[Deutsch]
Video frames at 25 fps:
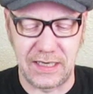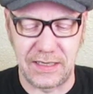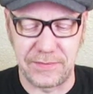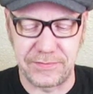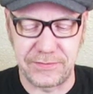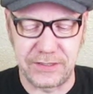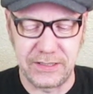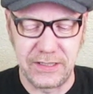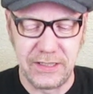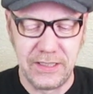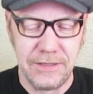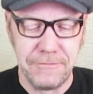
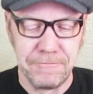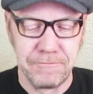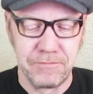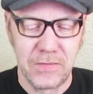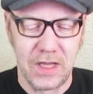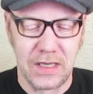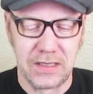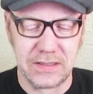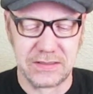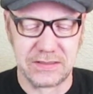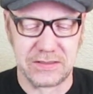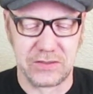gehabt,
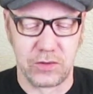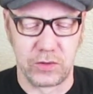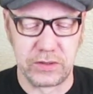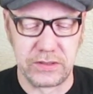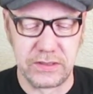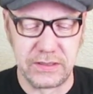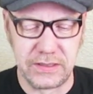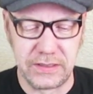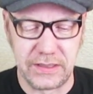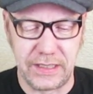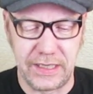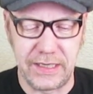
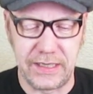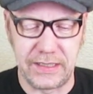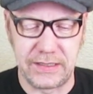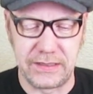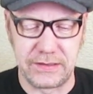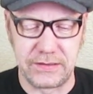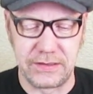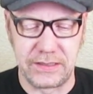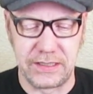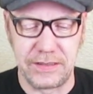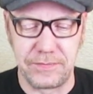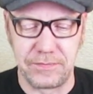
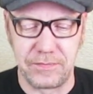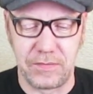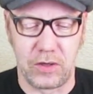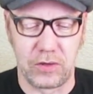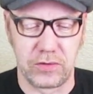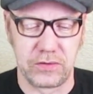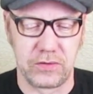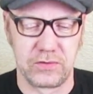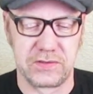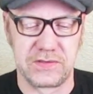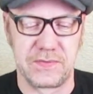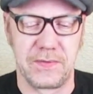sondern eben
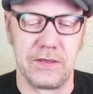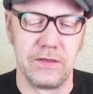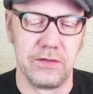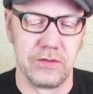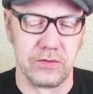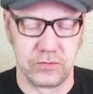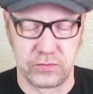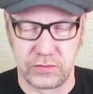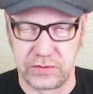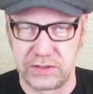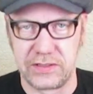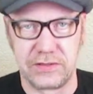auch noch zwei,
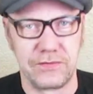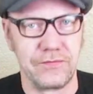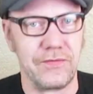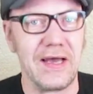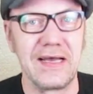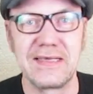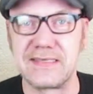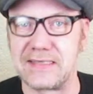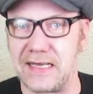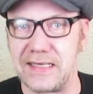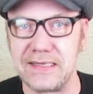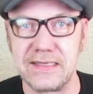äh,
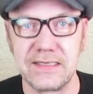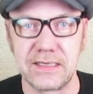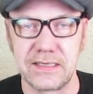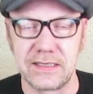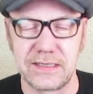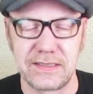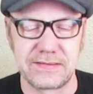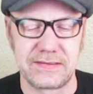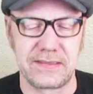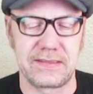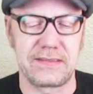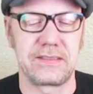diverse
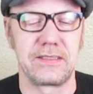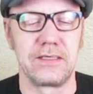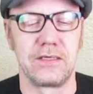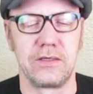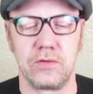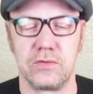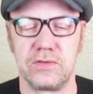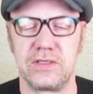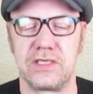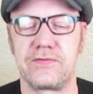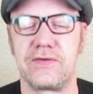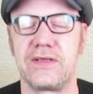andere
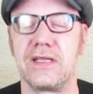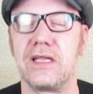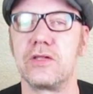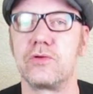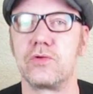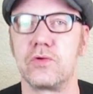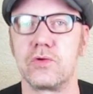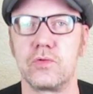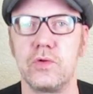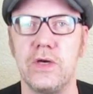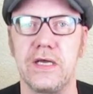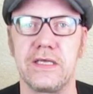Gesichter und das wäre
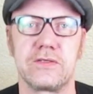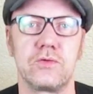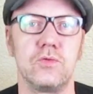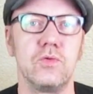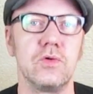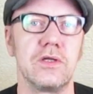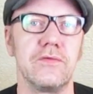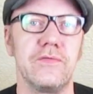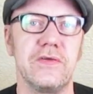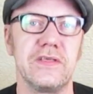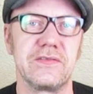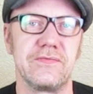natürlich echt
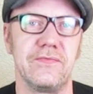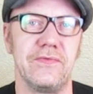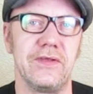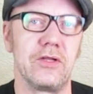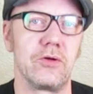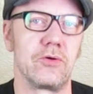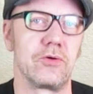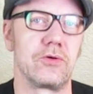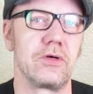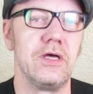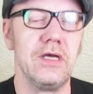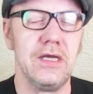cool gewesen,
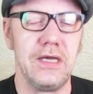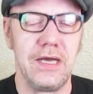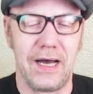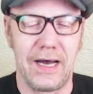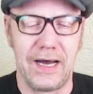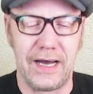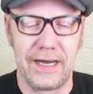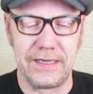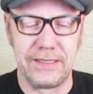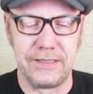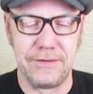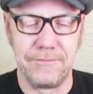wenn noch
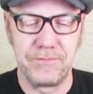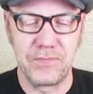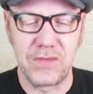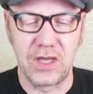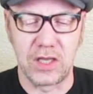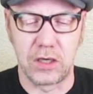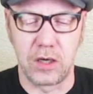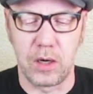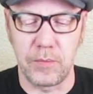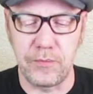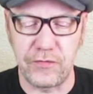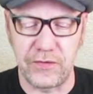ein
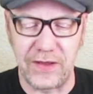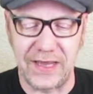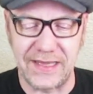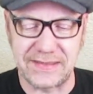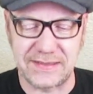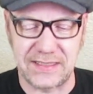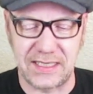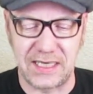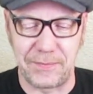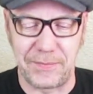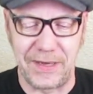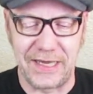Kopf
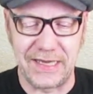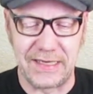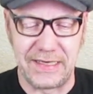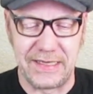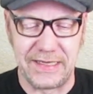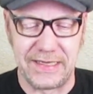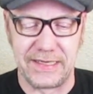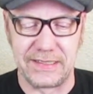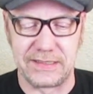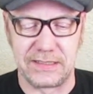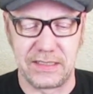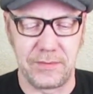extra dabei
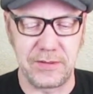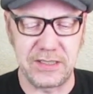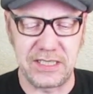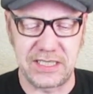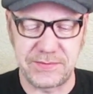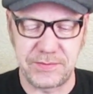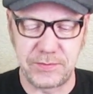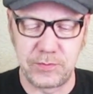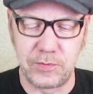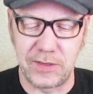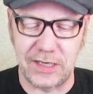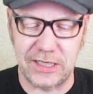gelegen hätte. Aber ich
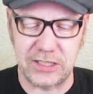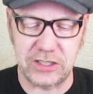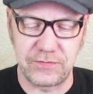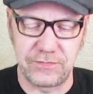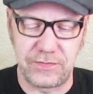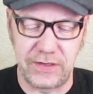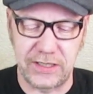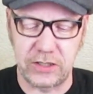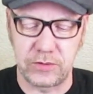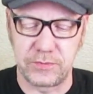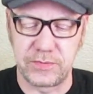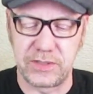lasse mich
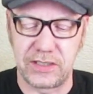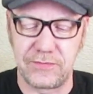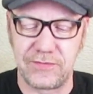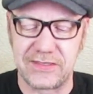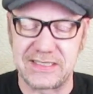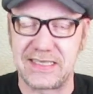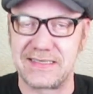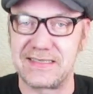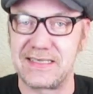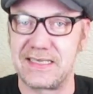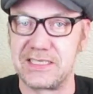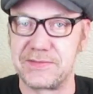überraschen, vielleicht kommt ja
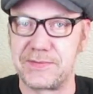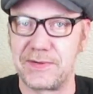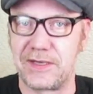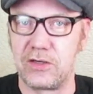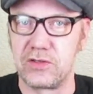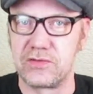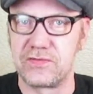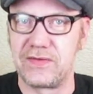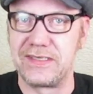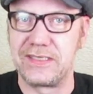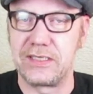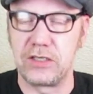was ganz anderes
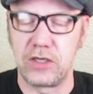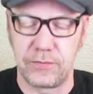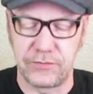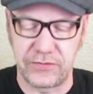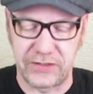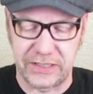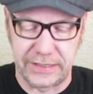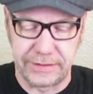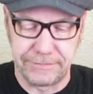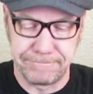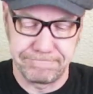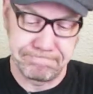raus, wenn ich den
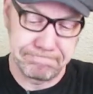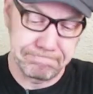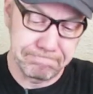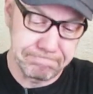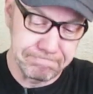Kopf drehe.